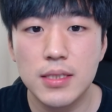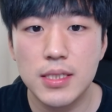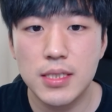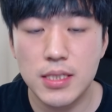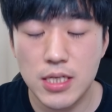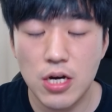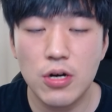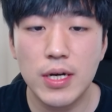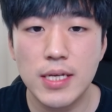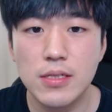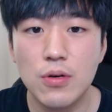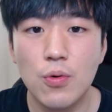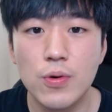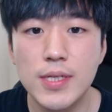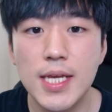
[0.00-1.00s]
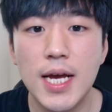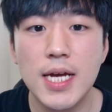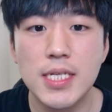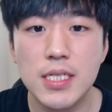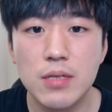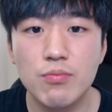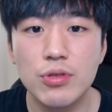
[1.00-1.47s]
지역에서
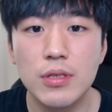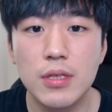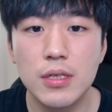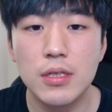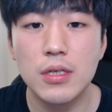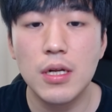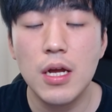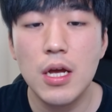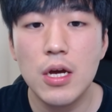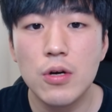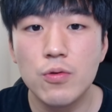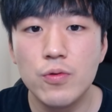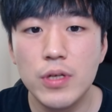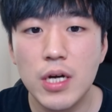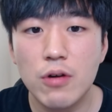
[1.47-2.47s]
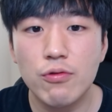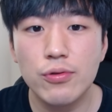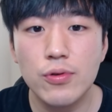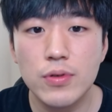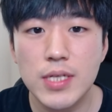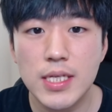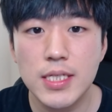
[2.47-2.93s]
고생하시는 분들 우리가
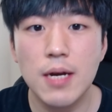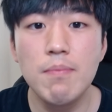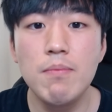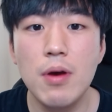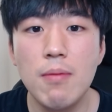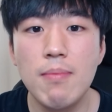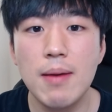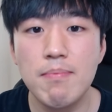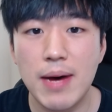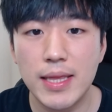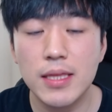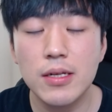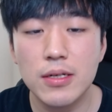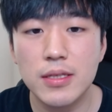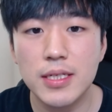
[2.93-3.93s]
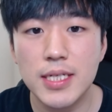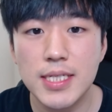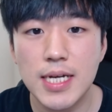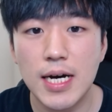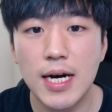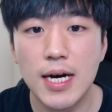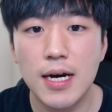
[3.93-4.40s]
구독자 1 0 0 0명만 만들어
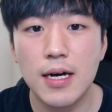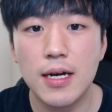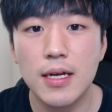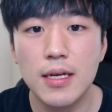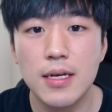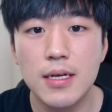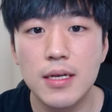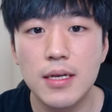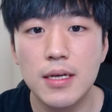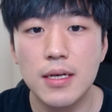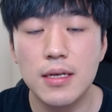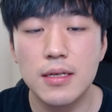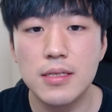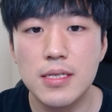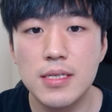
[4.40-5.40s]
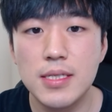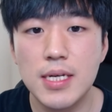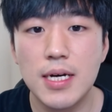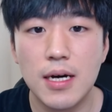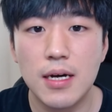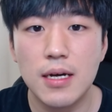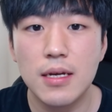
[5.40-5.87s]
드리자. 예,
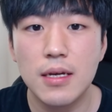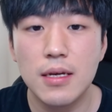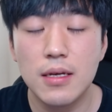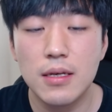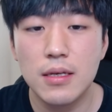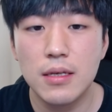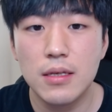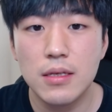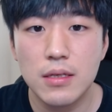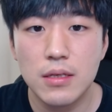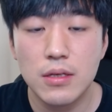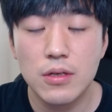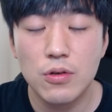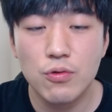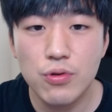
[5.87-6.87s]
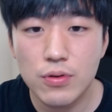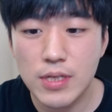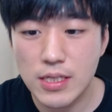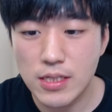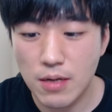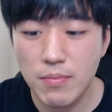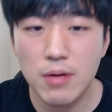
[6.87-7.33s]
진짜 구독자
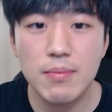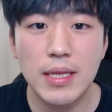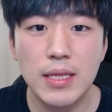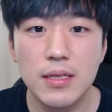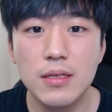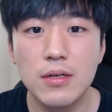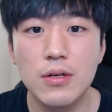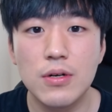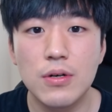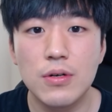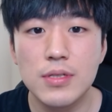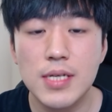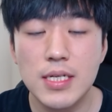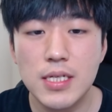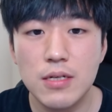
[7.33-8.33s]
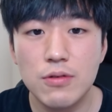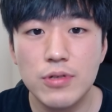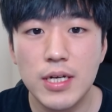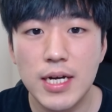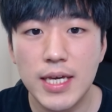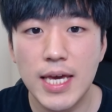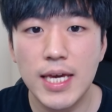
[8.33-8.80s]
1000명 만드는 거 사실
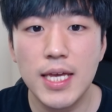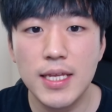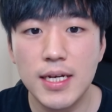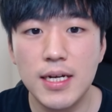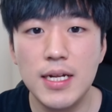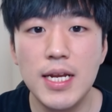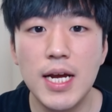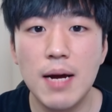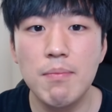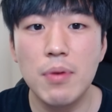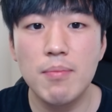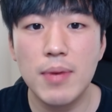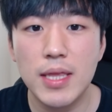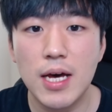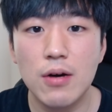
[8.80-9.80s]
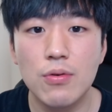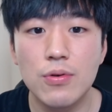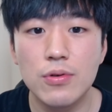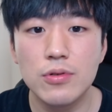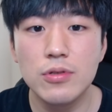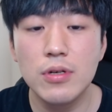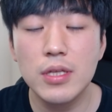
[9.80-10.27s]
우리가 개개인이 클릭 한 번만
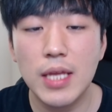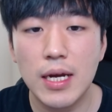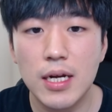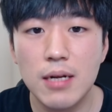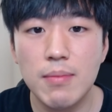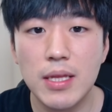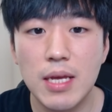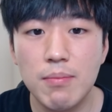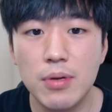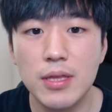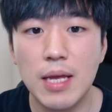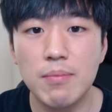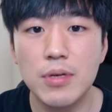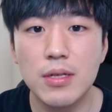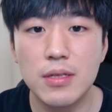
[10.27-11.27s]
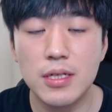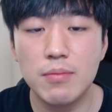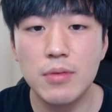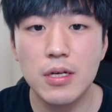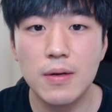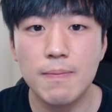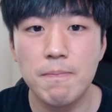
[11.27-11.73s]
하고 응원 댓글만 한 번
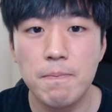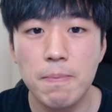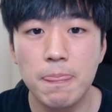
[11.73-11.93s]
남겨드리면